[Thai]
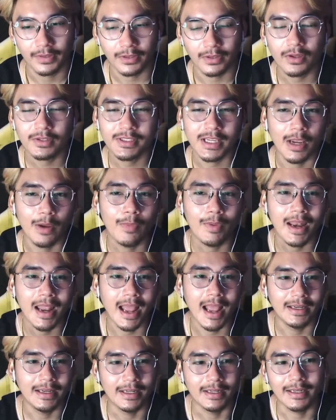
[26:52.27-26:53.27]
ก็ใช้เวลา
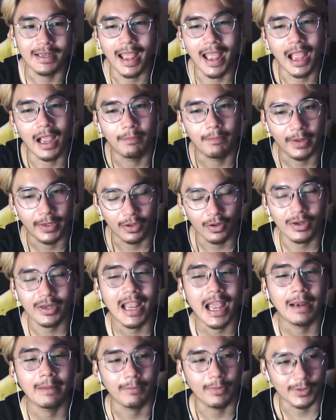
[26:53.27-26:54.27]
เดินทางไปก็
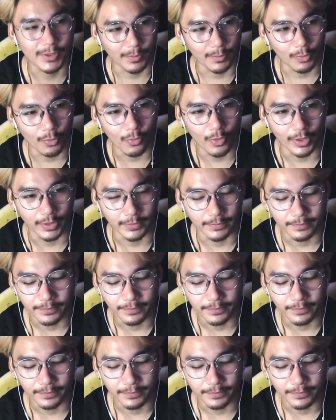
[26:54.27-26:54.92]
นานพอสมควร